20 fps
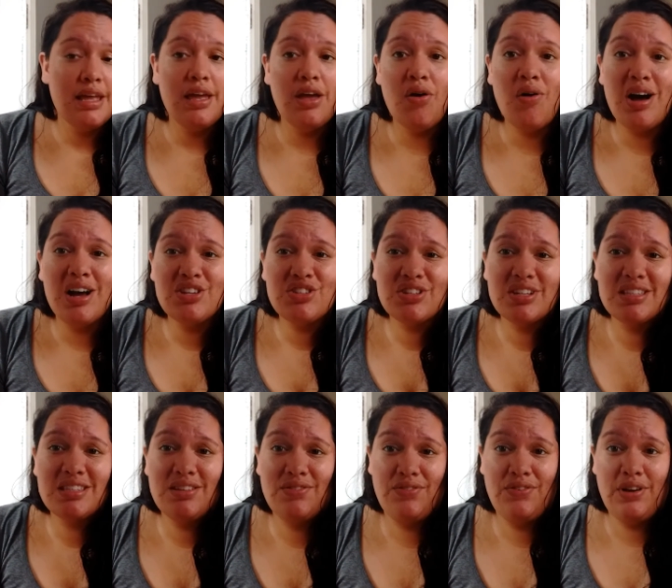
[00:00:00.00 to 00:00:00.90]
Eu acho
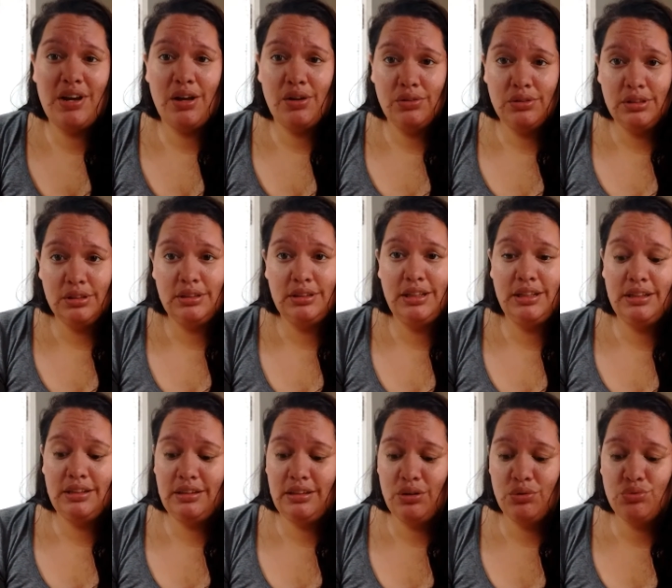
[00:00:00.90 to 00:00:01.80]
que essa fralda
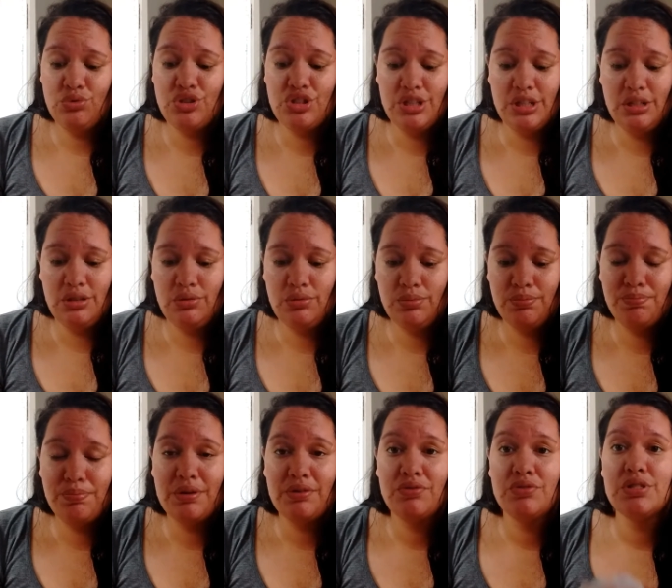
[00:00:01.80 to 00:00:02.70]
tem que ter um jeito
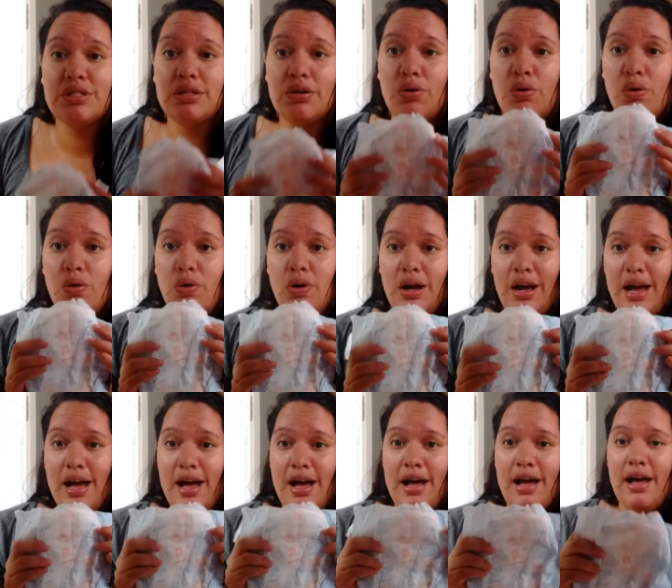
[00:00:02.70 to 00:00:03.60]
para você
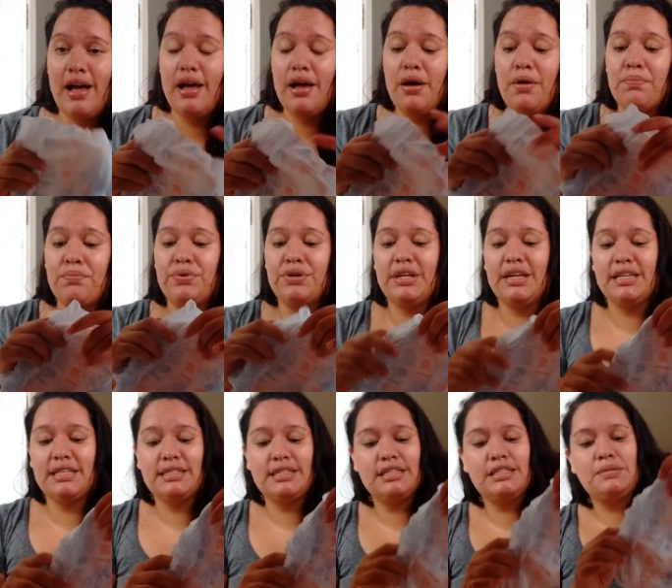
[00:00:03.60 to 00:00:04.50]
colocar, porque
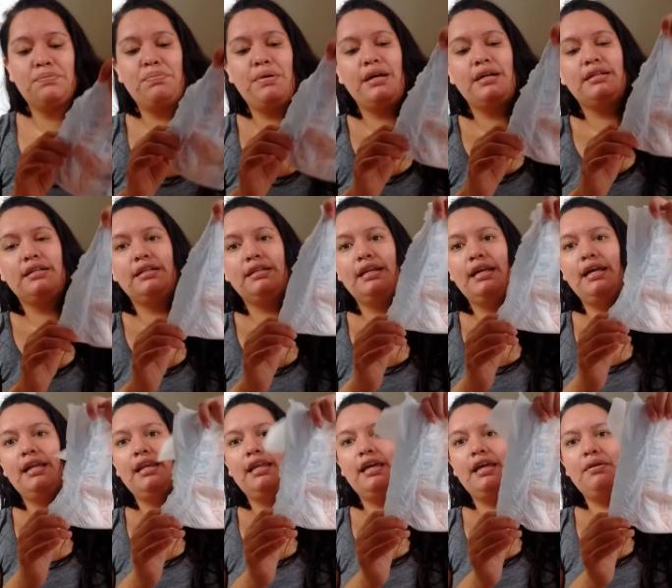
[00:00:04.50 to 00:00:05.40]
essas pernas
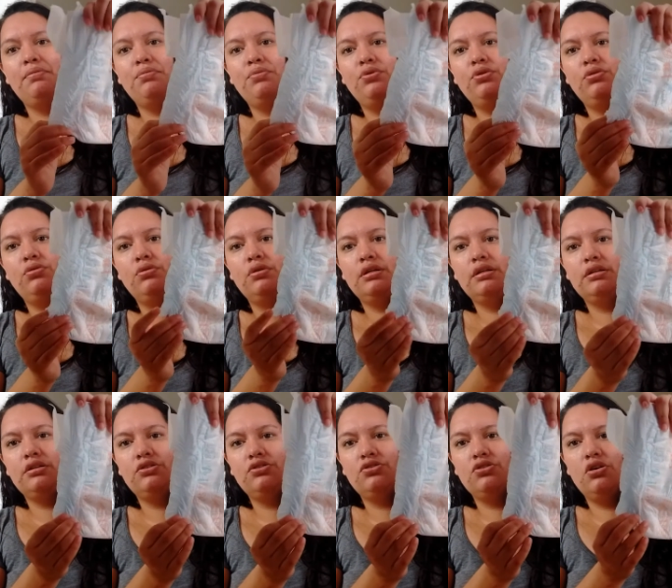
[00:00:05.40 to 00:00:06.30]
dela é muito
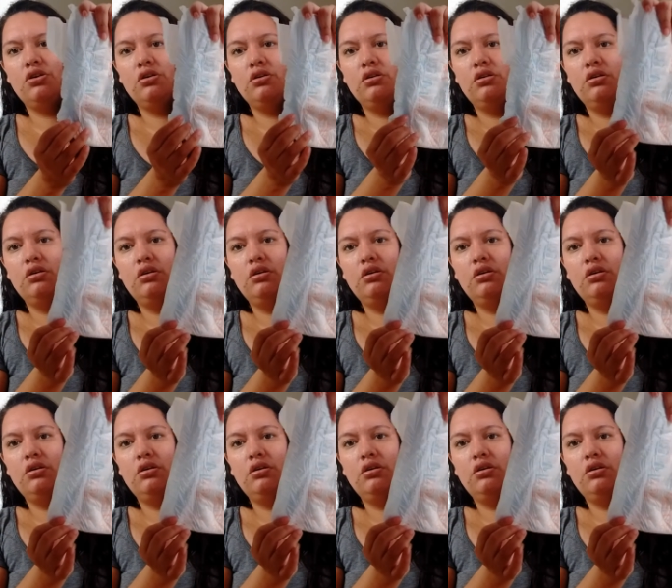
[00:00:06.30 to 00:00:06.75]
grande, ó.